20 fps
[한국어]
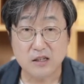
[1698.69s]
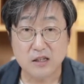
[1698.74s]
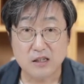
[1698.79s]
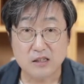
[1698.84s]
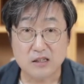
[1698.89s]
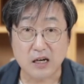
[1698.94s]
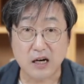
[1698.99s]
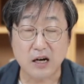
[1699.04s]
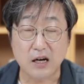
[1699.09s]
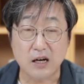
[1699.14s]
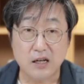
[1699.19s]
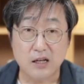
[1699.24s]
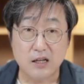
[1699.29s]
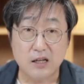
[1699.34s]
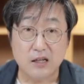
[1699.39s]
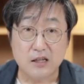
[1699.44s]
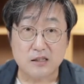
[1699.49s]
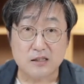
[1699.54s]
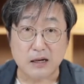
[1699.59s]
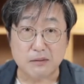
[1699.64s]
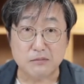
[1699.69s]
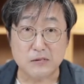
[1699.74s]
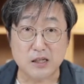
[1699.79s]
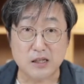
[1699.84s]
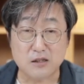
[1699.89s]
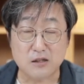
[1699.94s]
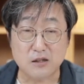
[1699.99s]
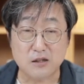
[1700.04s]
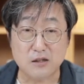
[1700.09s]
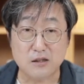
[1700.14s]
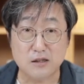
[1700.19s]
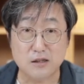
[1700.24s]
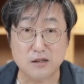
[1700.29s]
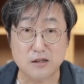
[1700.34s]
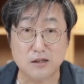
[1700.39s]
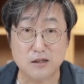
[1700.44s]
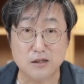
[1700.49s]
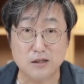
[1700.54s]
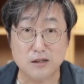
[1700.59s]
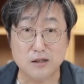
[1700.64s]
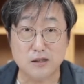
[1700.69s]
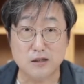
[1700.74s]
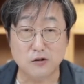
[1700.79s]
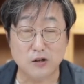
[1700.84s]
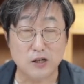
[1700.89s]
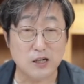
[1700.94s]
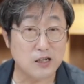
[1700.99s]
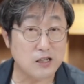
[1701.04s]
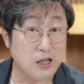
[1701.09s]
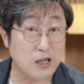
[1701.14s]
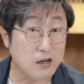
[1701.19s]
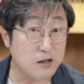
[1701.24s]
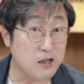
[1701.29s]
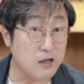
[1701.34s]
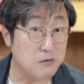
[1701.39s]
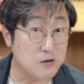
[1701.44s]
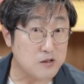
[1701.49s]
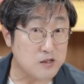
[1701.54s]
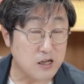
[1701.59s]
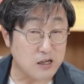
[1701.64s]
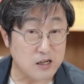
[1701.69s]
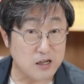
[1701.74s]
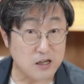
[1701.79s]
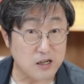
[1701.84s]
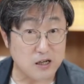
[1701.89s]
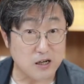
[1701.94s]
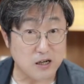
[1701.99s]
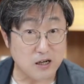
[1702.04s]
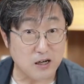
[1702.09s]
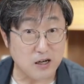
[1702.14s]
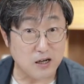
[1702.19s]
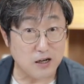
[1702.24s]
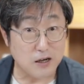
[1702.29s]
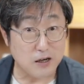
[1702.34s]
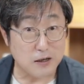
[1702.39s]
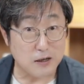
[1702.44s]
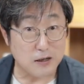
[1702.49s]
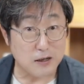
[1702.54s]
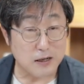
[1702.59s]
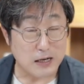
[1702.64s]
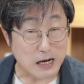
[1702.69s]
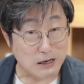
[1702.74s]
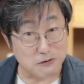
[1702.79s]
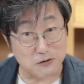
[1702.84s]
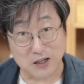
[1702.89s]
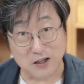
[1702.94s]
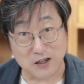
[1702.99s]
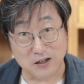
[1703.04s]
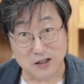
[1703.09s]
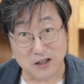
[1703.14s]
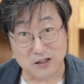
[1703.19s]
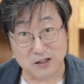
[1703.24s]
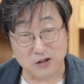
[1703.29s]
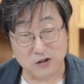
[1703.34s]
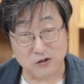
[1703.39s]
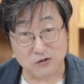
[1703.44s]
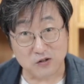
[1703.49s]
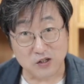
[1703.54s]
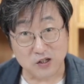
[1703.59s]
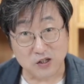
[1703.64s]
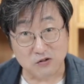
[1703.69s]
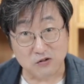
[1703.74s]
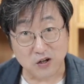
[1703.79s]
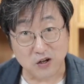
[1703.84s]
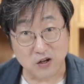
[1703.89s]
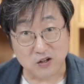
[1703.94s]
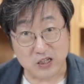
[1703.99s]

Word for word: 자, 잠재성은 원래 태어나면서 자기가 갖고 태어나는 경우도 있고요.